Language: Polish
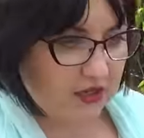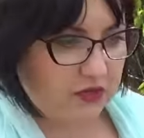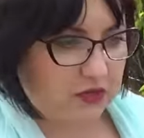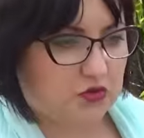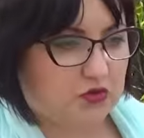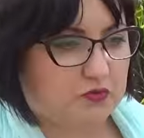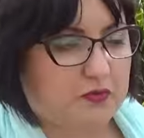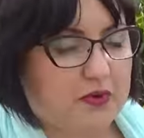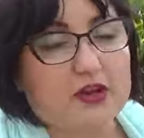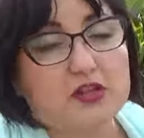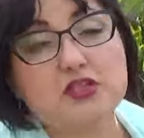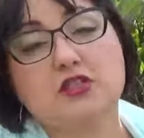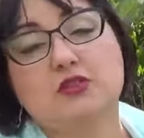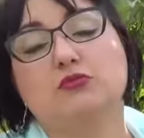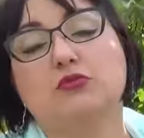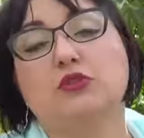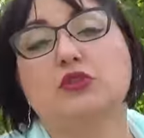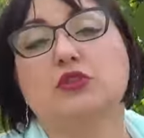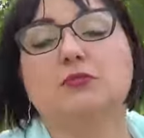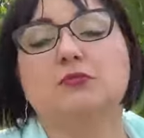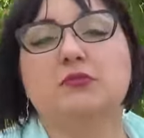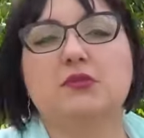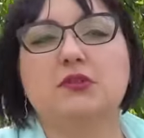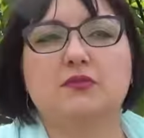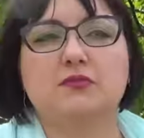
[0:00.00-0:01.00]
Już w bardzo
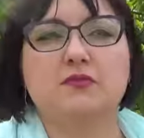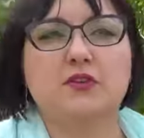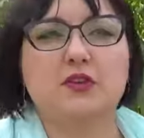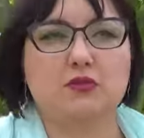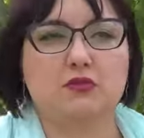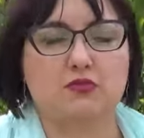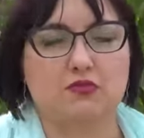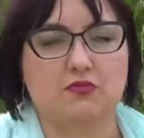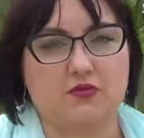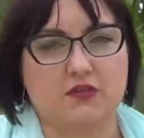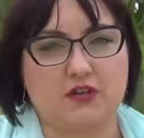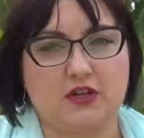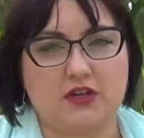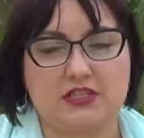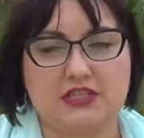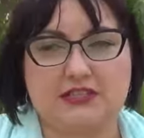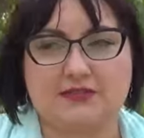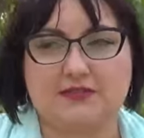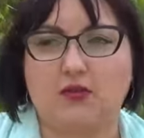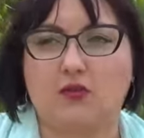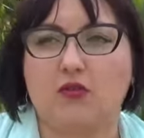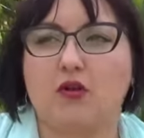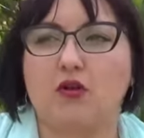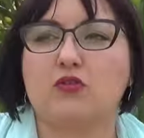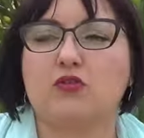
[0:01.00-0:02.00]
młodym wieku
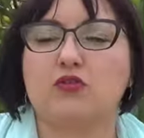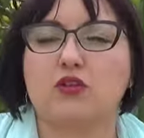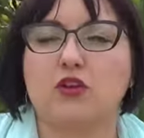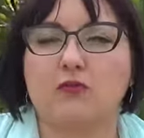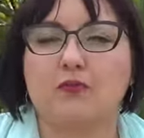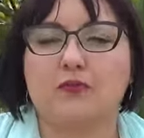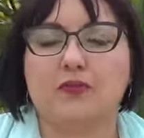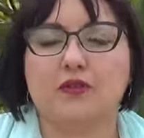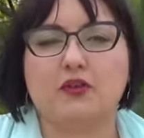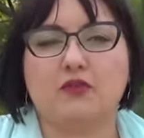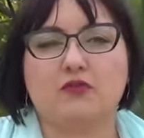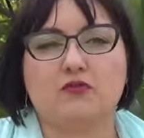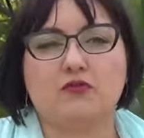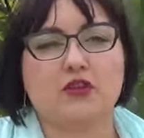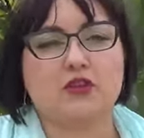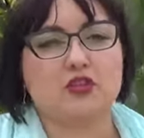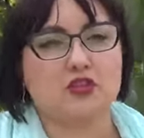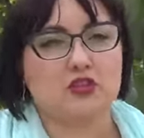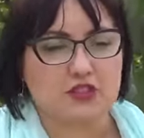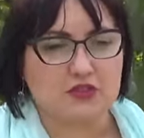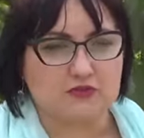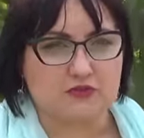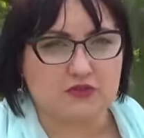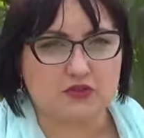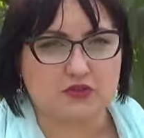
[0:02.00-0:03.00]
wykazywał ogromną
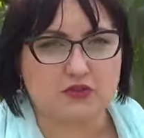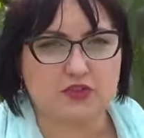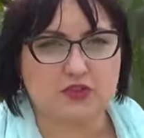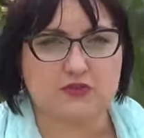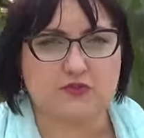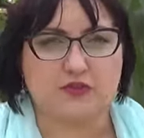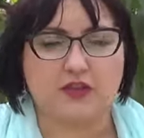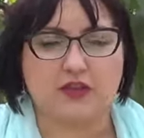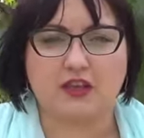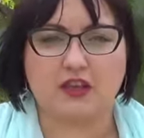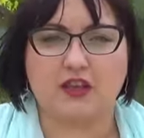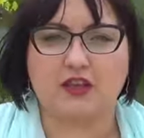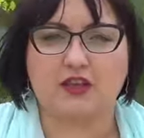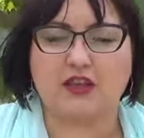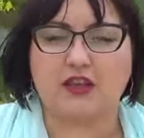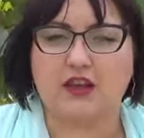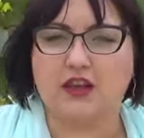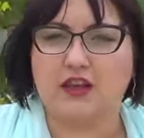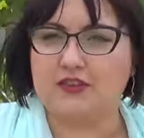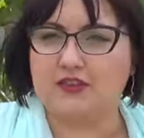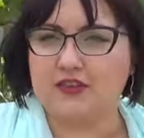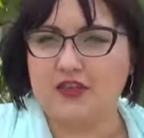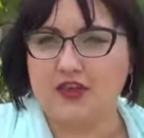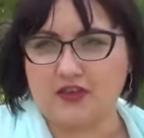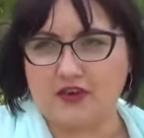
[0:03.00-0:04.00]
wrażliwość i wielkie
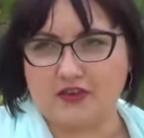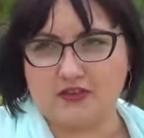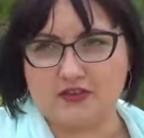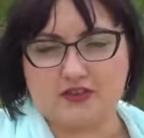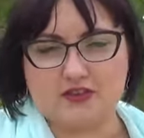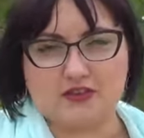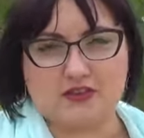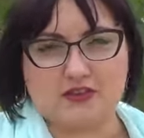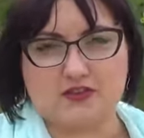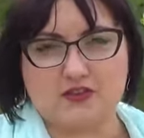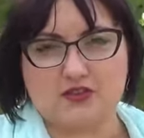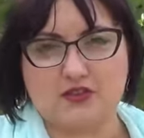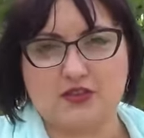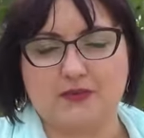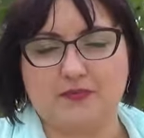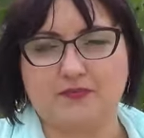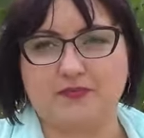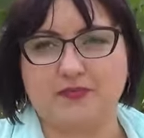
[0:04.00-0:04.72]
talenty artystyczne.